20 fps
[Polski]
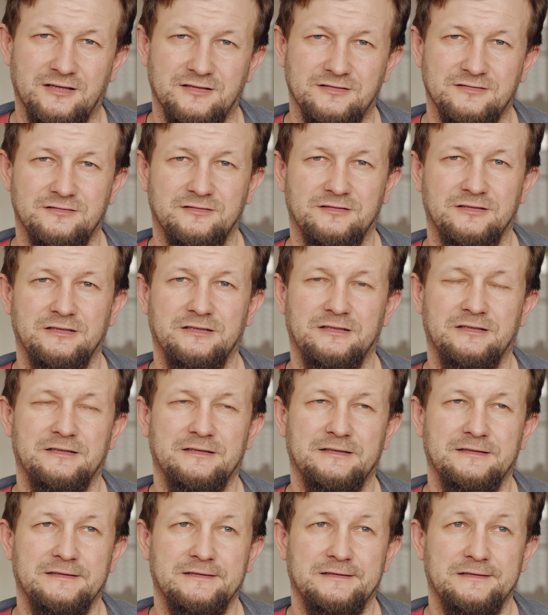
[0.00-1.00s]
jest?
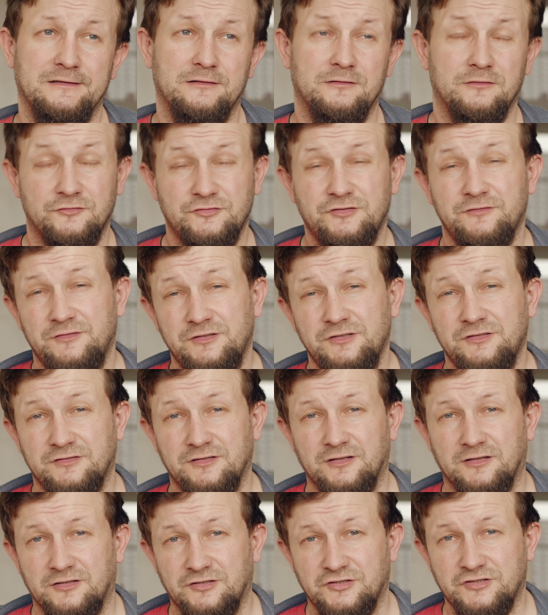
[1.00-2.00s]

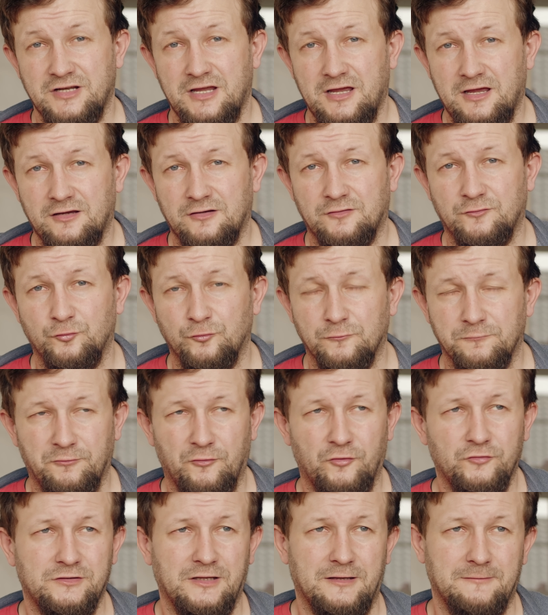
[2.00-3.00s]
Oczywiście grzech,
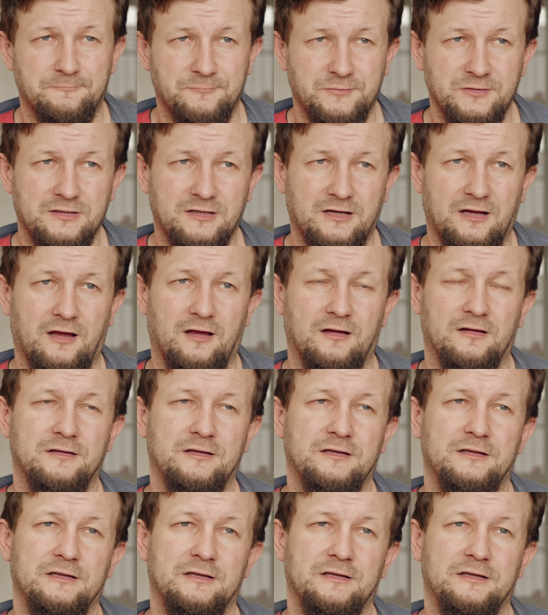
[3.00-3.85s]
głupota, pycha,